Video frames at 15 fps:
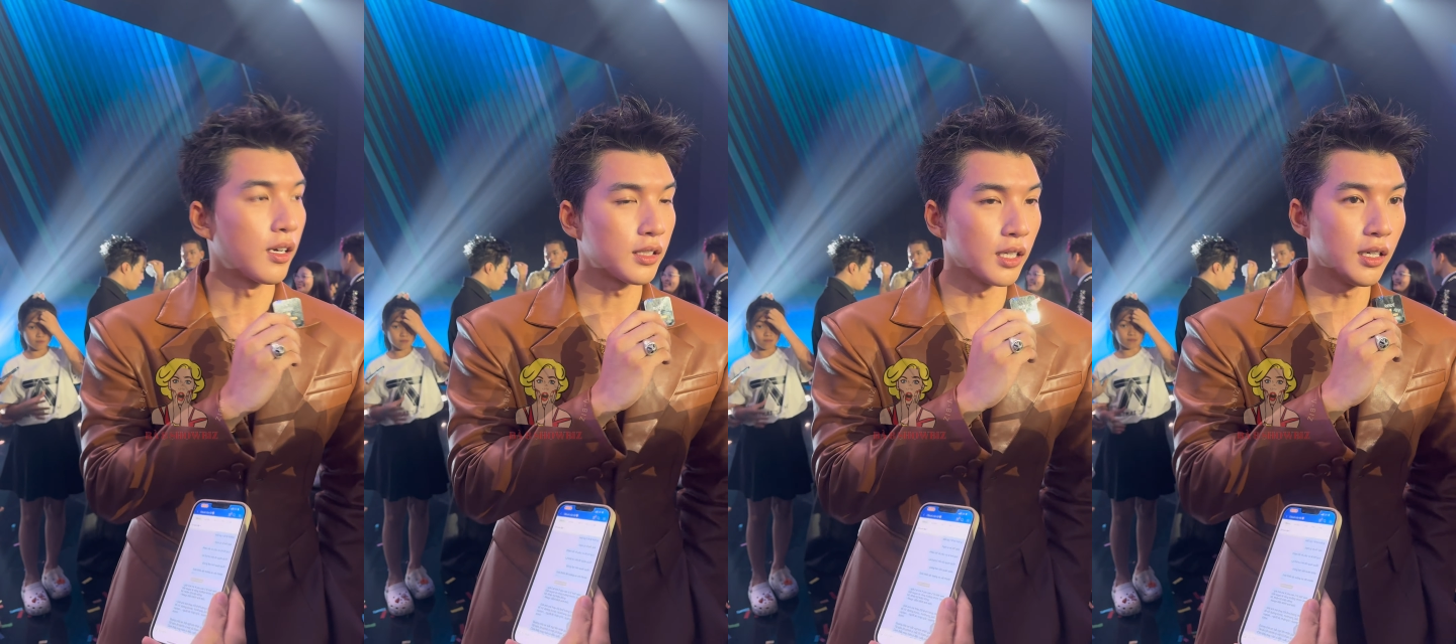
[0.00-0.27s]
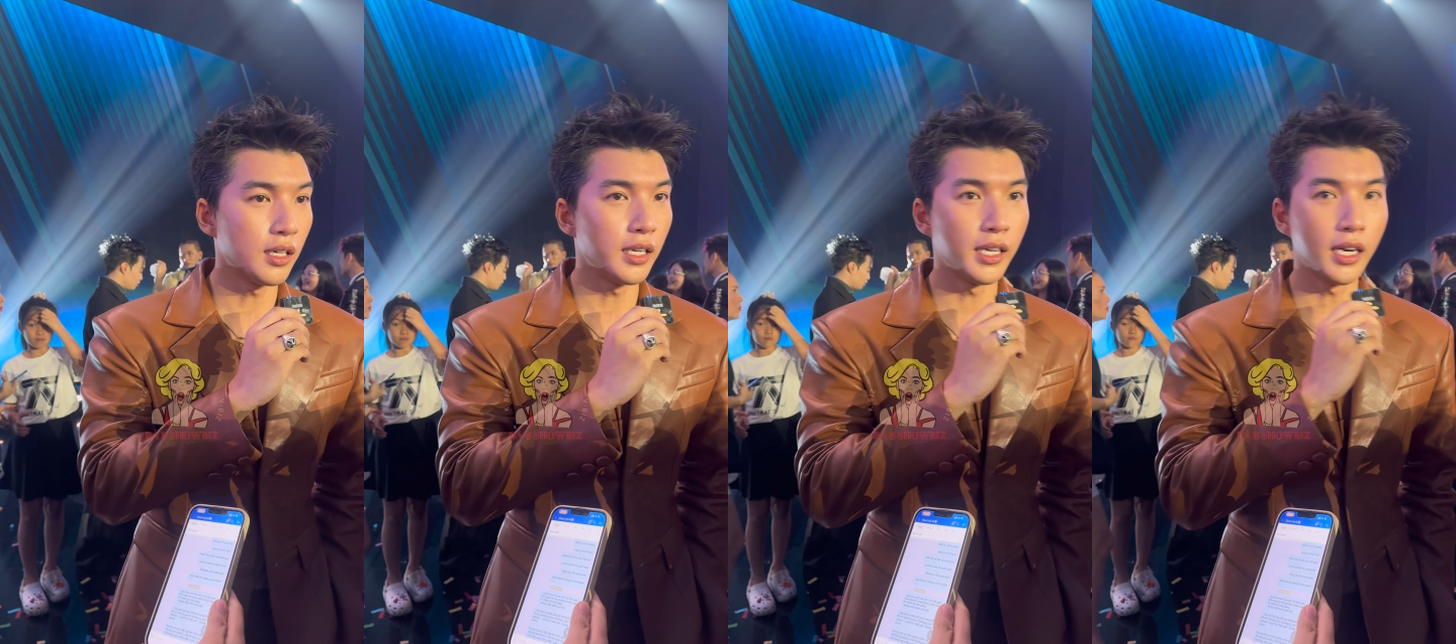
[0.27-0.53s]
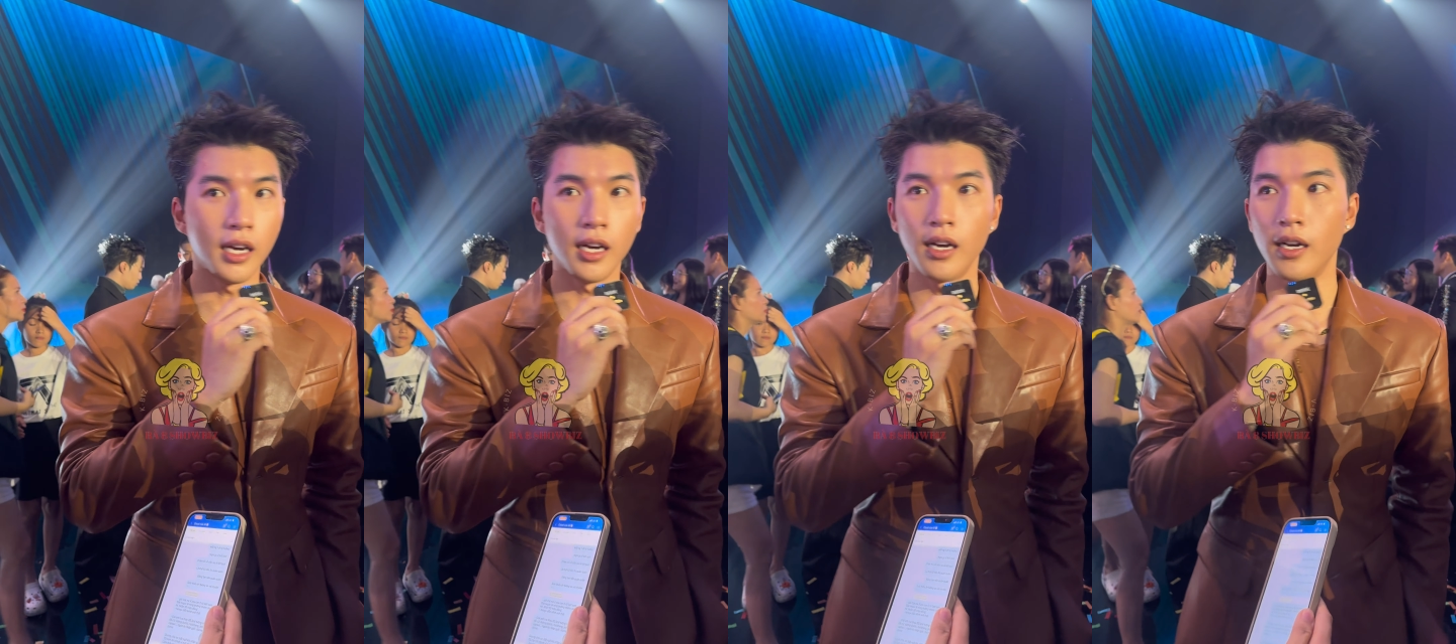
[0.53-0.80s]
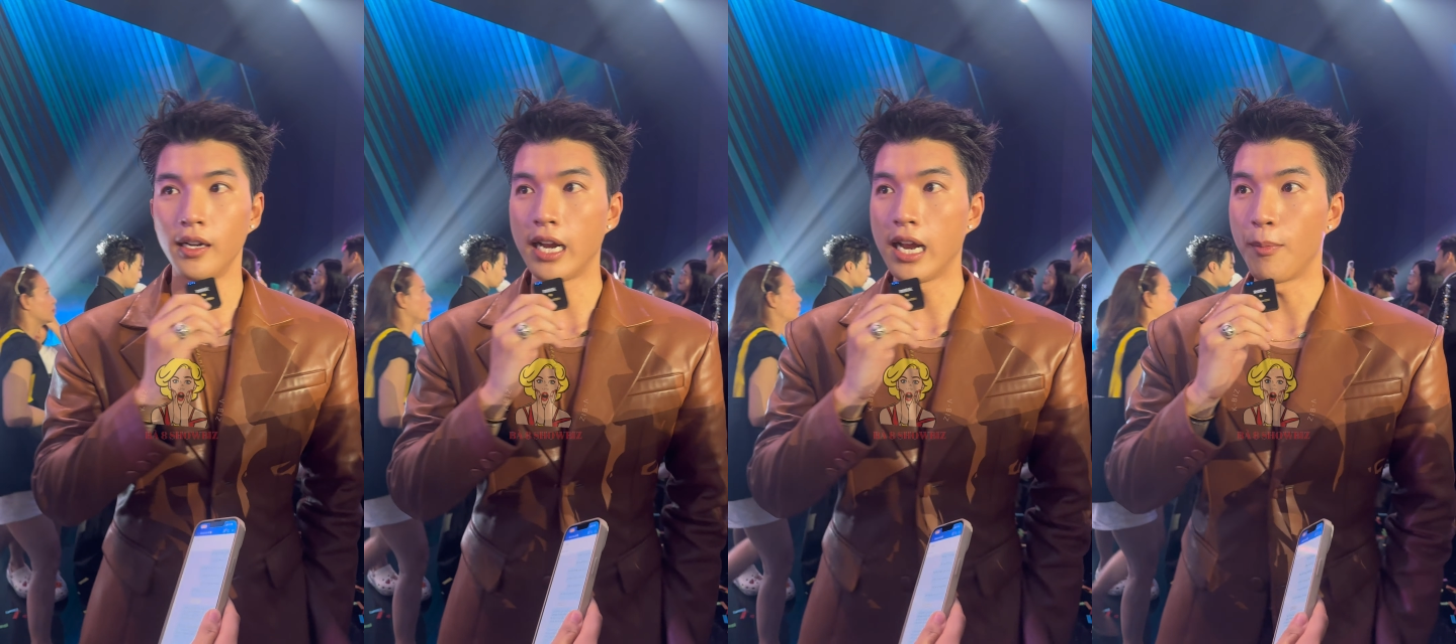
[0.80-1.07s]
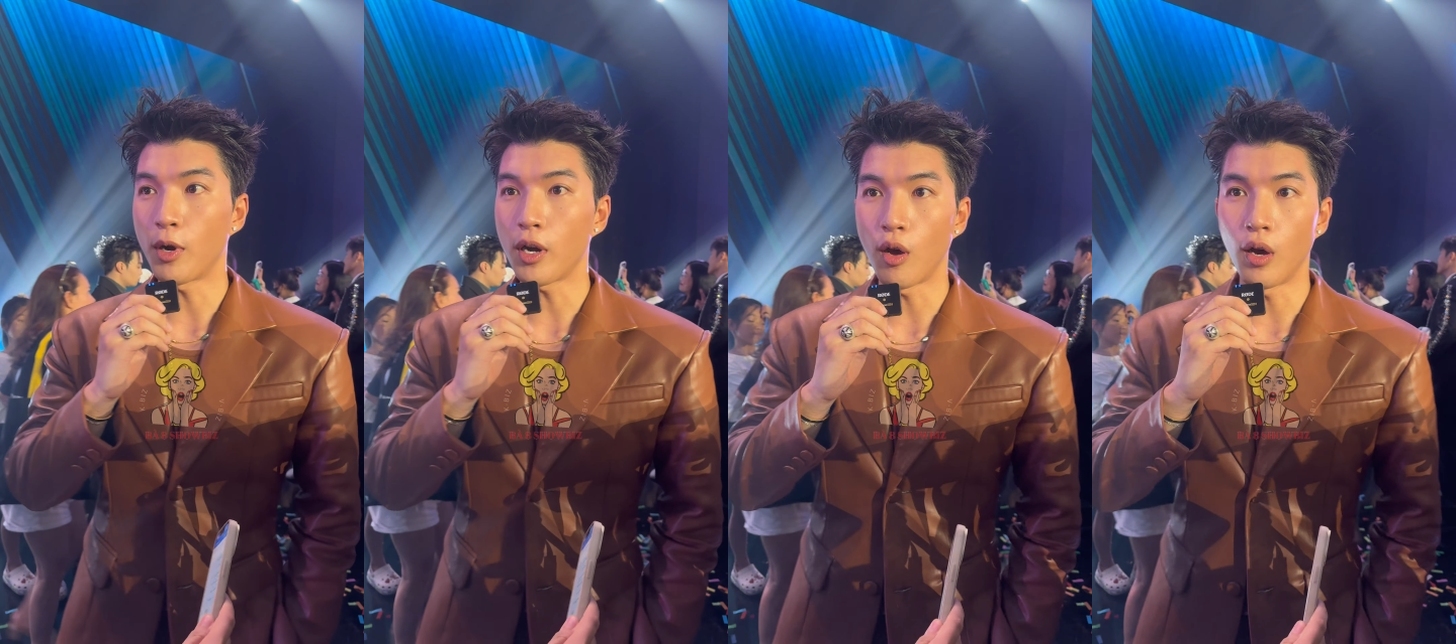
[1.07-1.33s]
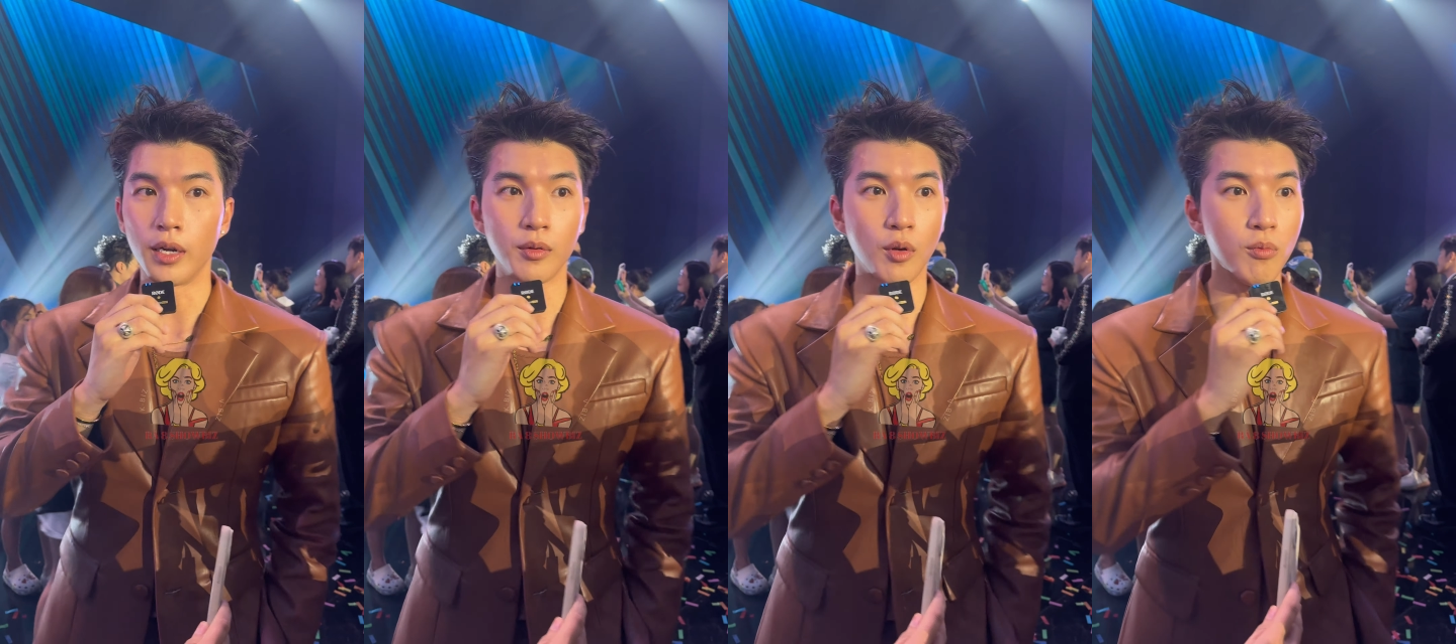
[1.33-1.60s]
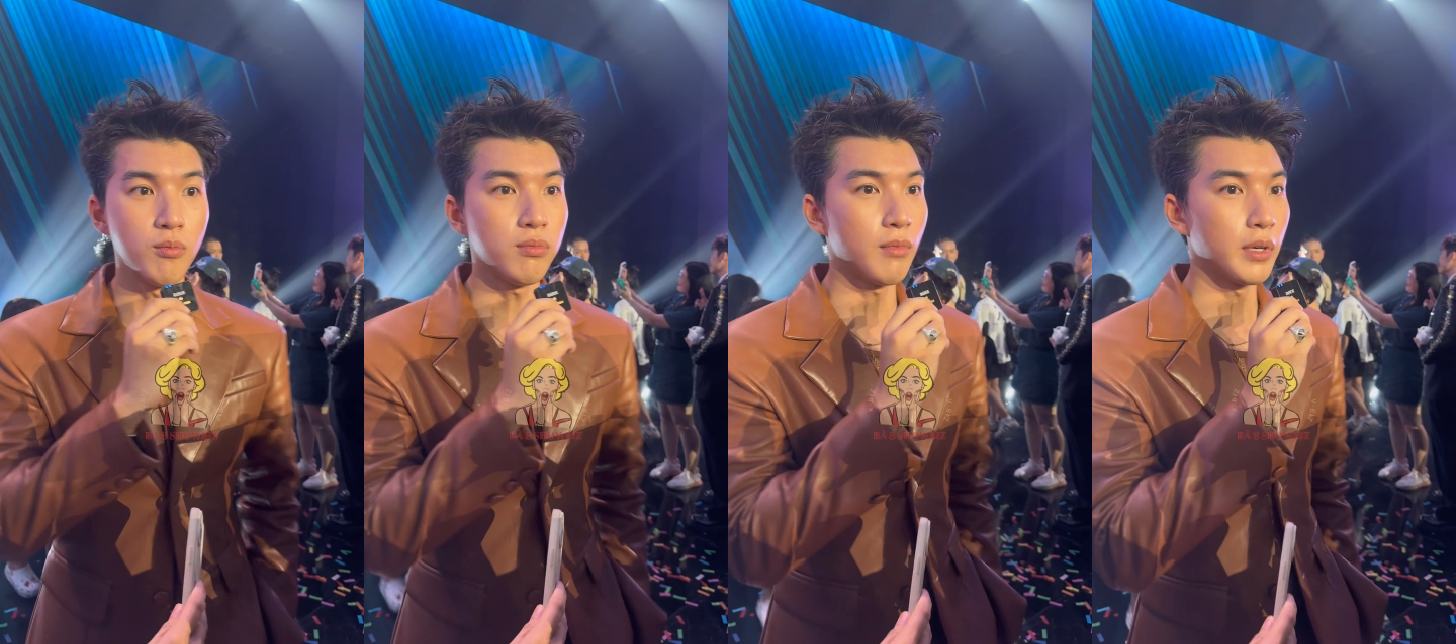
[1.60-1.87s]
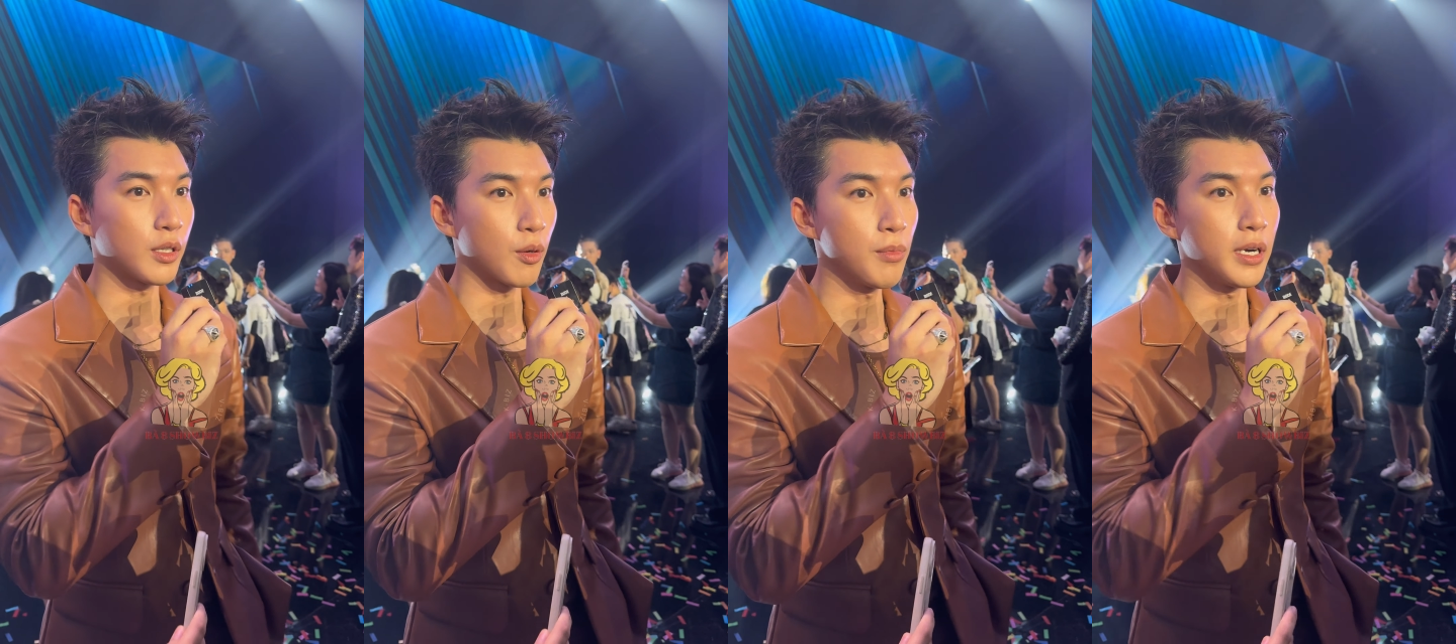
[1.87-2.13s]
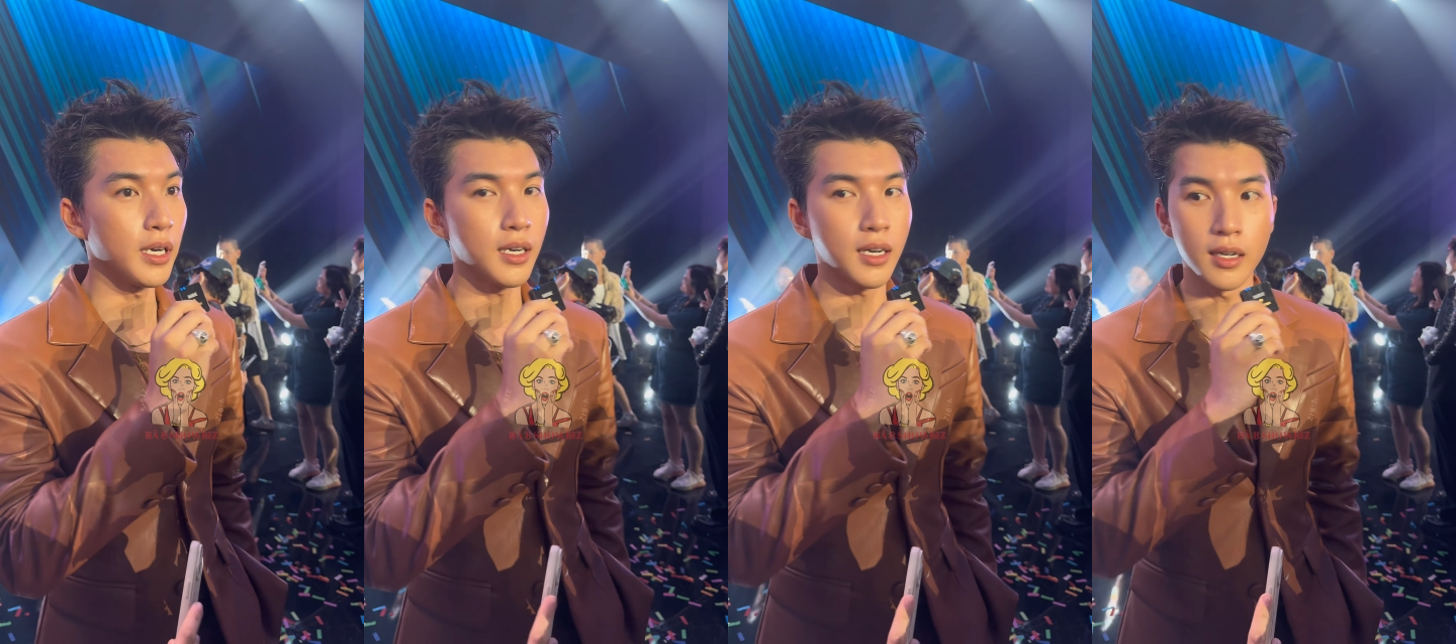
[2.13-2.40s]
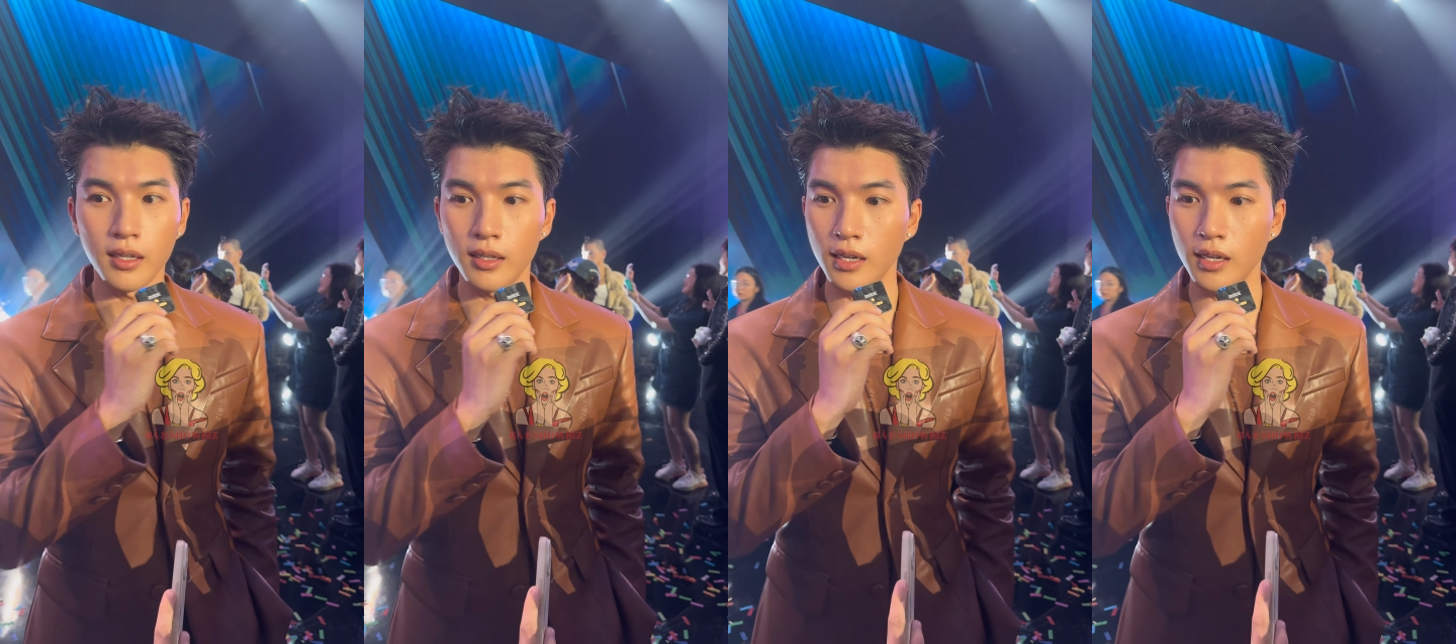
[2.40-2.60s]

sự thì ờ, đây là một cái đội hình cũng mình cũng nghĩ là